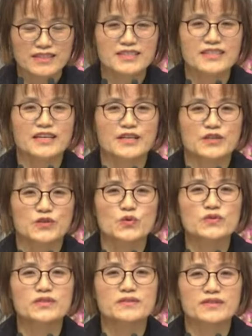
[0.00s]
이렇게
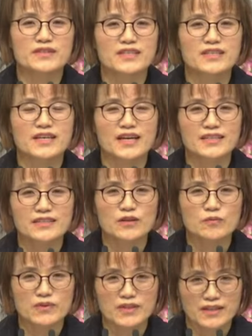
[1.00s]
요점 정리하는
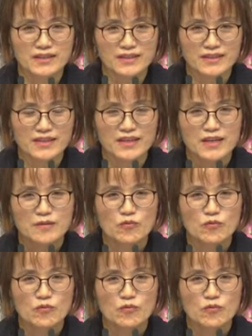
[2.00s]
것보다는